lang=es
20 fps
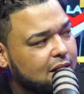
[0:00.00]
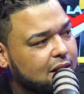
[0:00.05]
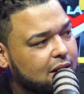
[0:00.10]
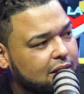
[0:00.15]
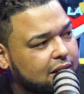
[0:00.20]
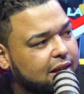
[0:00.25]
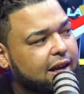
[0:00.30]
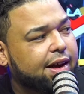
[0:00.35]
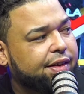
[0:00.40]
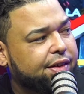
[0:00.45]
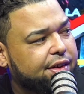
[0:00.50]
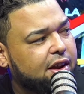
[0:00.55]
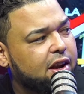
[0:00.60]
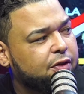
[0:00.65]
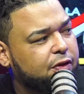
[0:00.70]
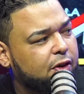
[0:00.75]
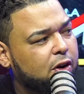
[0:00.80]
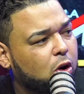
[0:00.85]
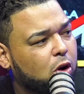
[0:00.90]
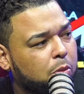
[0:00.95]
de
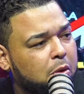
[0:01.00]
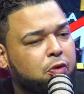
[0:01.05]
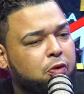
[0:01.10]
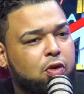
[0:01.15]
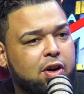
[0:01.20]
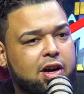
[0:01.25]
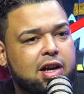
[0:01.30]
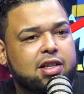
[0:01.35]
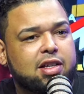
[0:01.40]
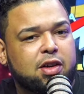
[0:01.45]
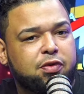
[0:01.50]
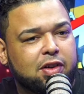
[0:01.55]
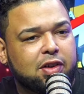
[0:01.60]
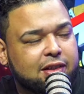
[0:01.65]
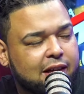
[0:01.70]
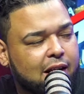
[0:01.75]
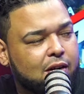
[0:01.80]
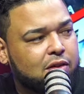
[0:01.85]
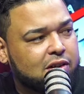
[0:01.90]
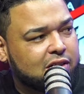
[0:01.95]
Jennifer López fue que se
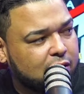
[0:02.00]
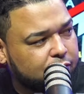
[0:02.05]
filtraron esa